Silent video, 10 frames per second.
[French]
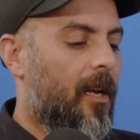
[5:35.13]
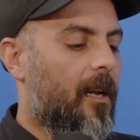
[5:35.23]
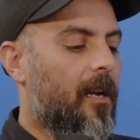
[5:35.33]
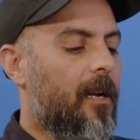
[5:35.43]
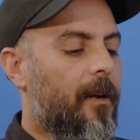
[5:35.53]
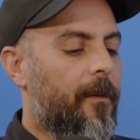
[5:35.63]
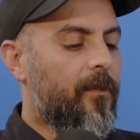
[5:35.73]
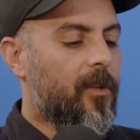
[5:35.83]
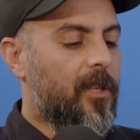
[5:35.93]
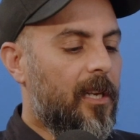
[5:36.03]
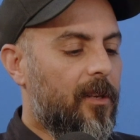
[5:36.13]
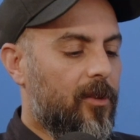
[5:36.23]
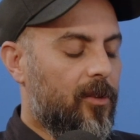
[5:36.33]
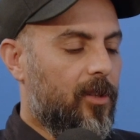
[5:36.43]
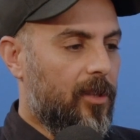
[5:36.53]
Euh,
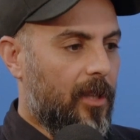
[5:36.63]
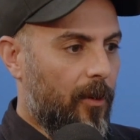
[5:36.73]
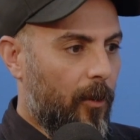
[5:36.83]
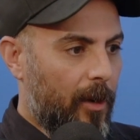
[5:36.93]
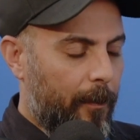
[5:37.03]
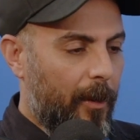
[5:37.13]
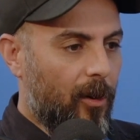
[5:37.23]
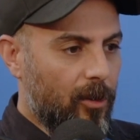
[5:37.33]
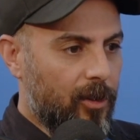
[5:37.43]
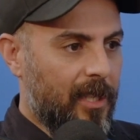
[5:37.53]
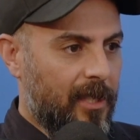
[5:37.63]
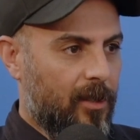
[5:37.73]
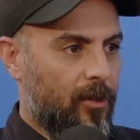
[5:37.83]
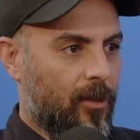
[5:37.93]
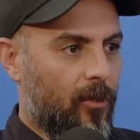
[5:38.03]
on n'a pas grand-chose à dire
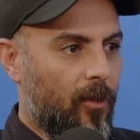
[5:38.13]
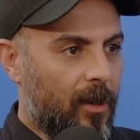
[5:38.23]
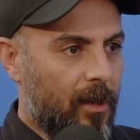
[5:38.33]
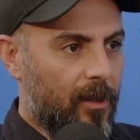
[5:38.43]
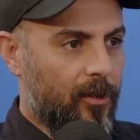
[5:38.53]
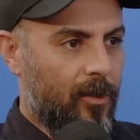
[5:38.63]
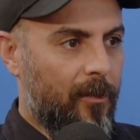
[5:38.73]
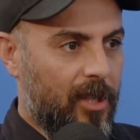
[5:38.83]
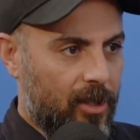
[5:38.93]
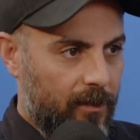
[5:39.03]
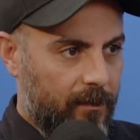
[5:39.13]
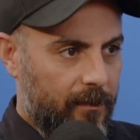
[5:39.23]
sur toi de méchant.